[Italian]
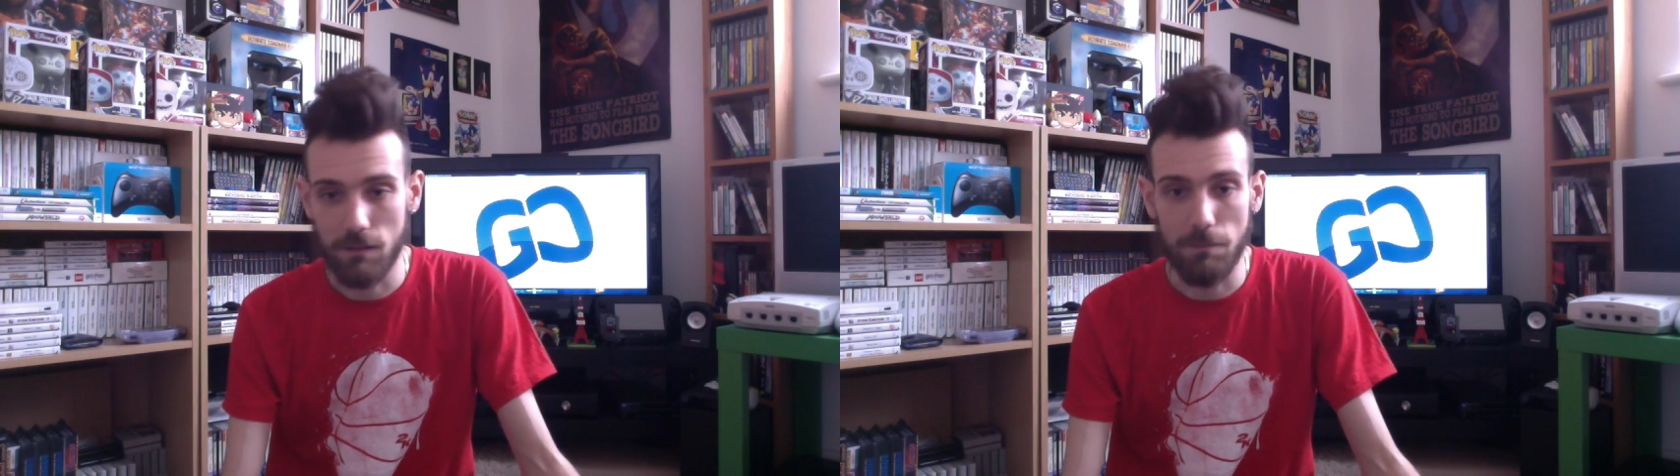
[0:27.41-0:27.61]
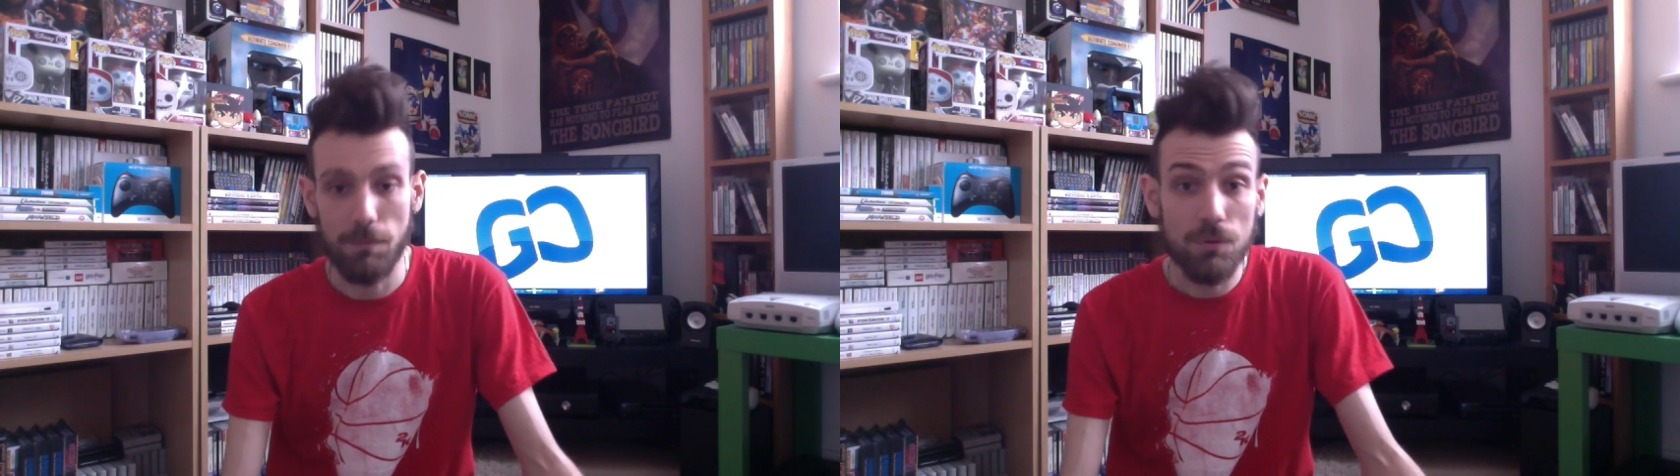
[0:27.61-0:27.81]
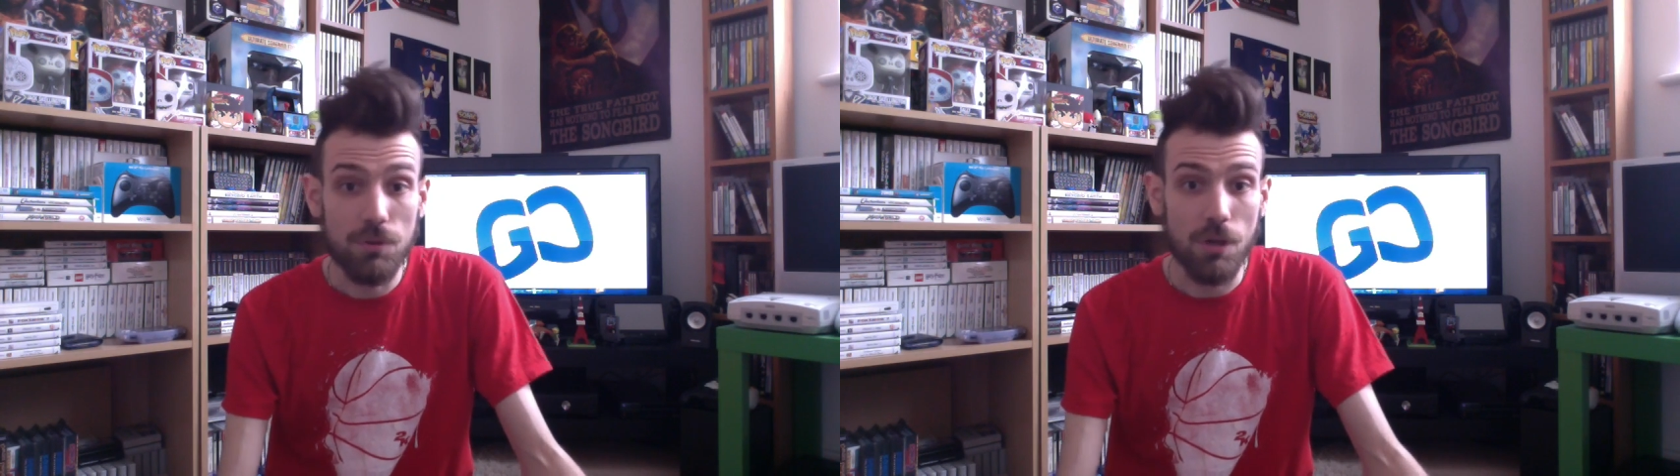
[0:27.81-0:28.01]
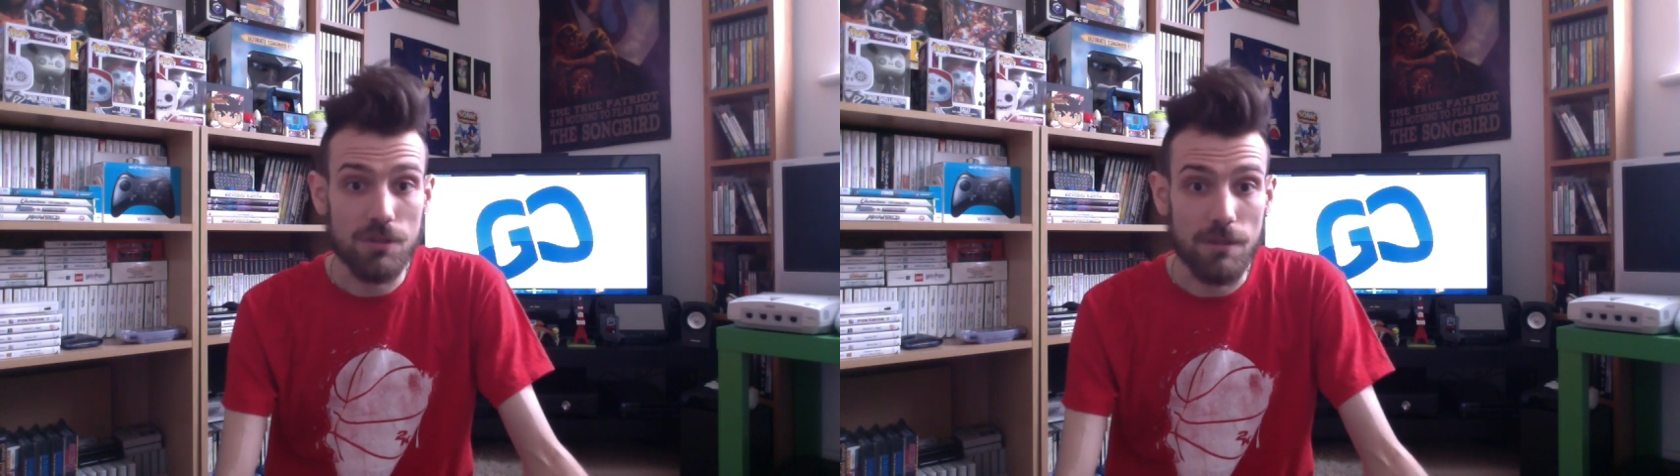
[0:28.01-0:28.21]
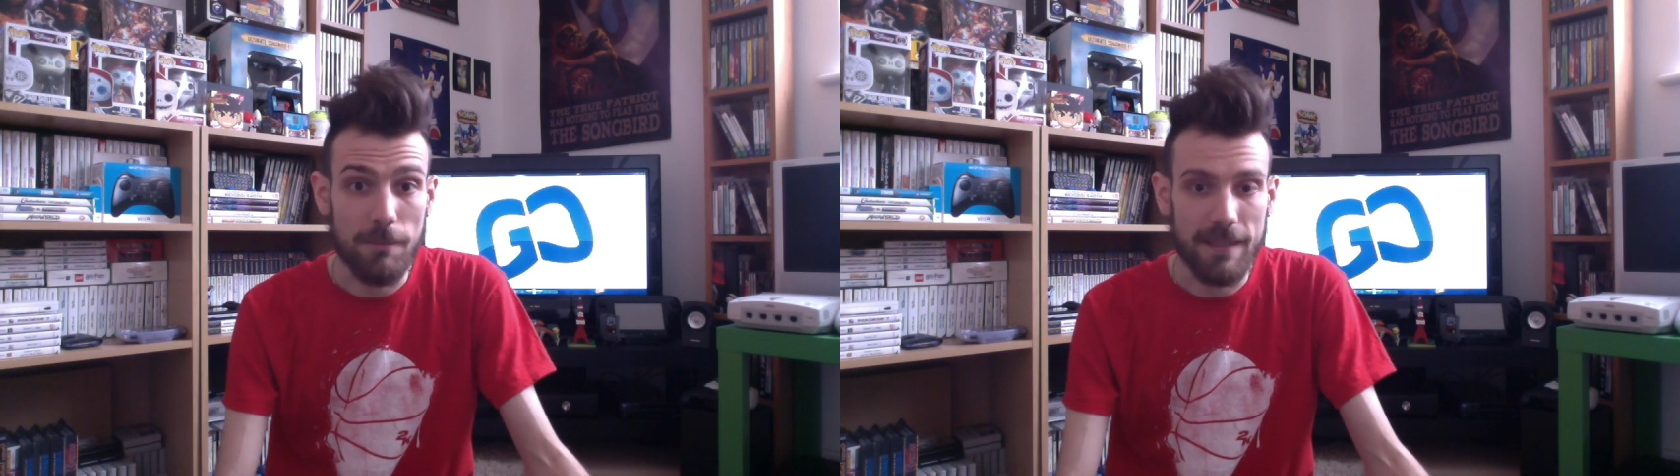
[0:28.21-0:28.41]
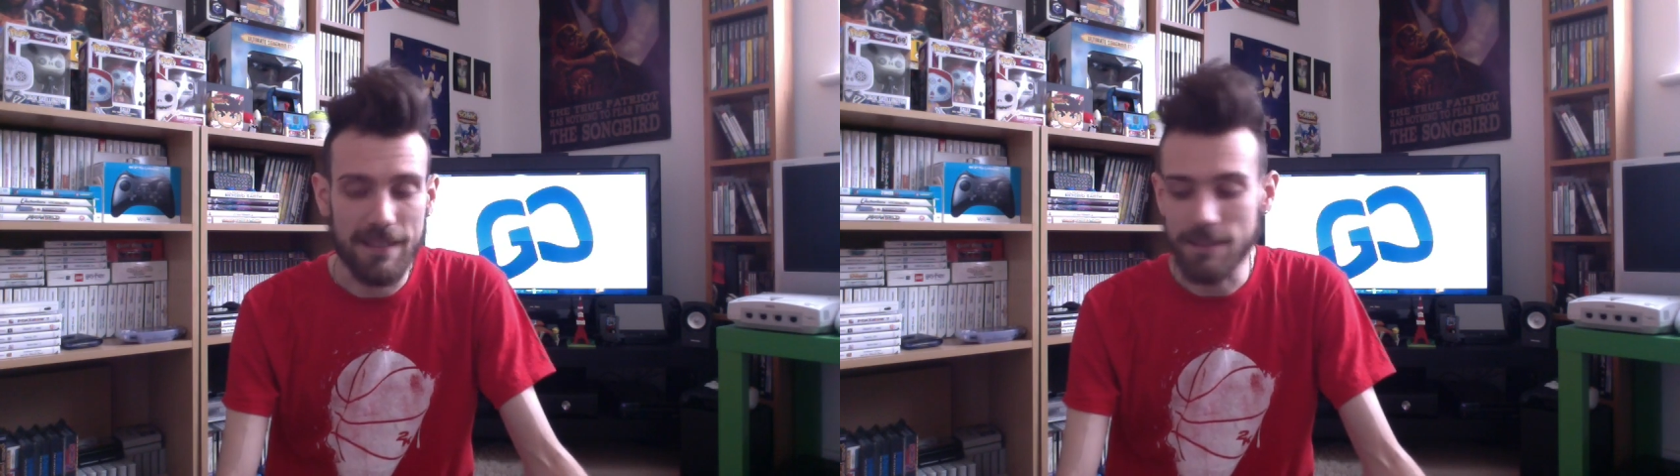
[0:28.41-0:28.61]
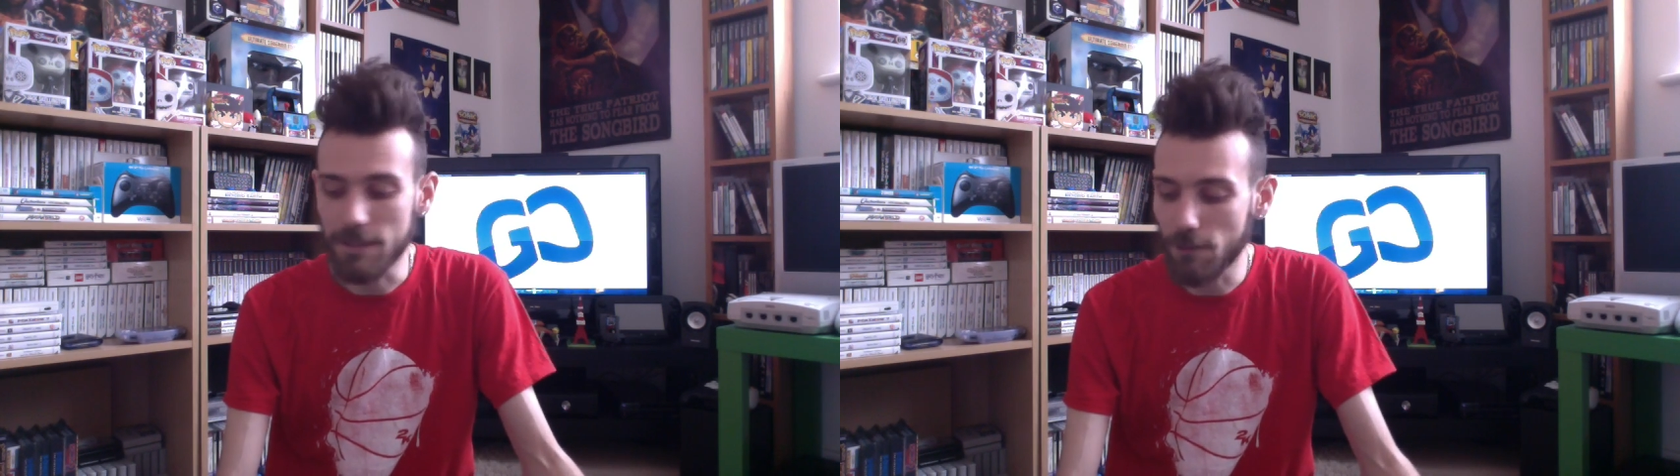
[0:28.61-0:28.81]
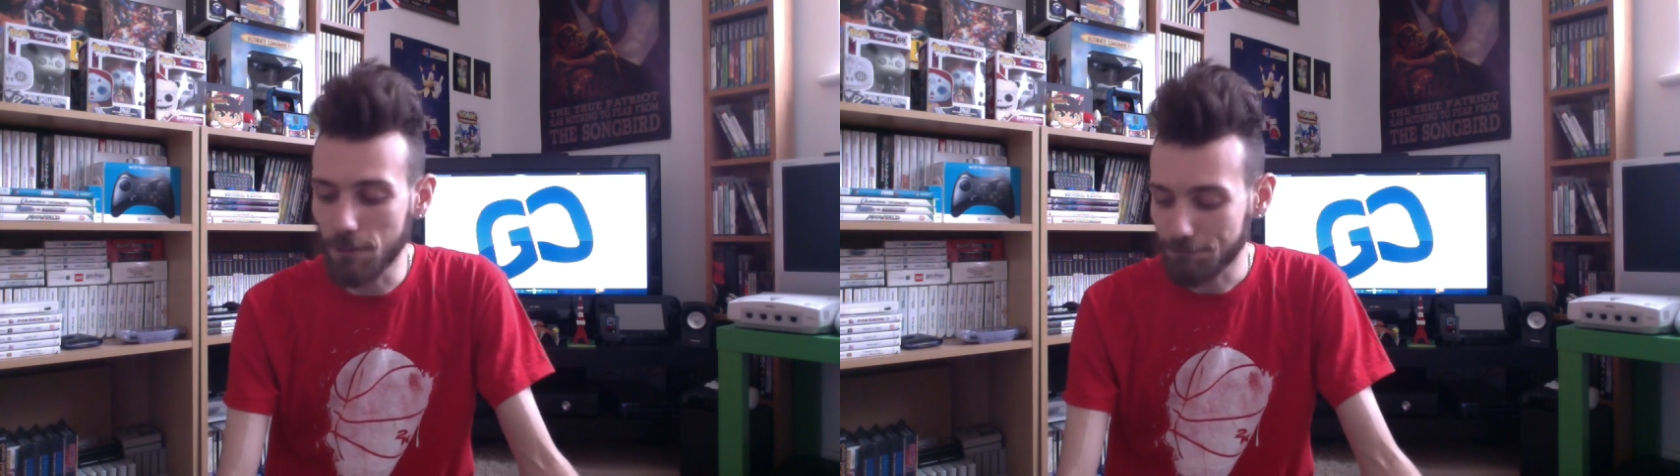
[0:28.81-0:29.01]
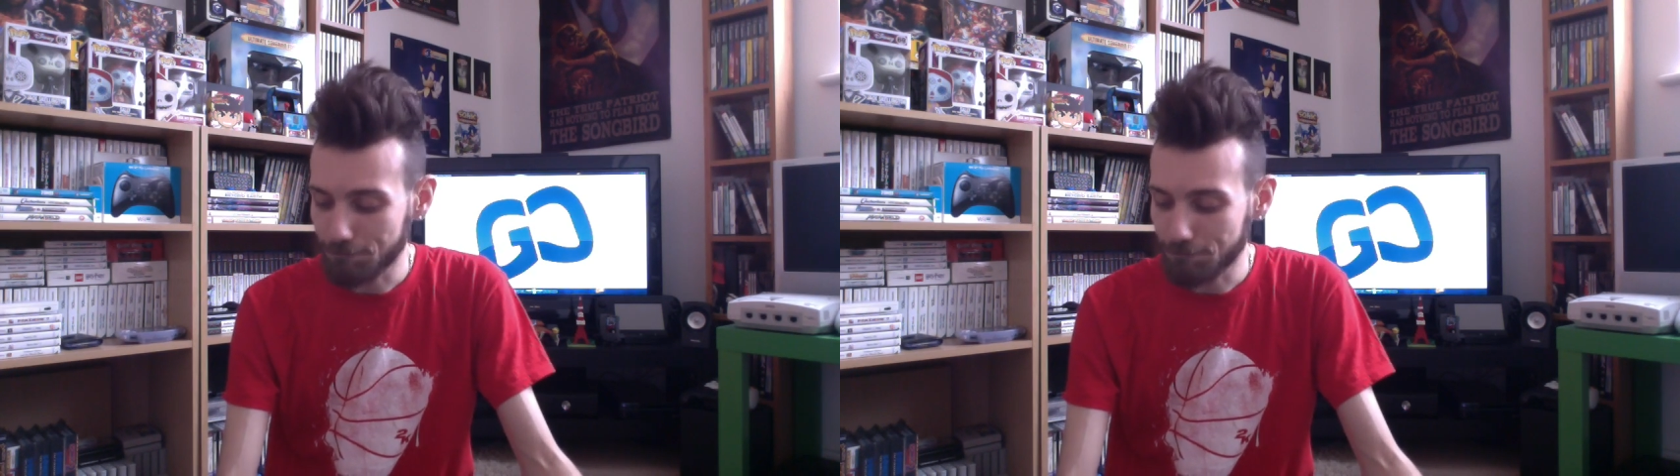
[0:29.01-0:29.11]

piuttosto impegnativo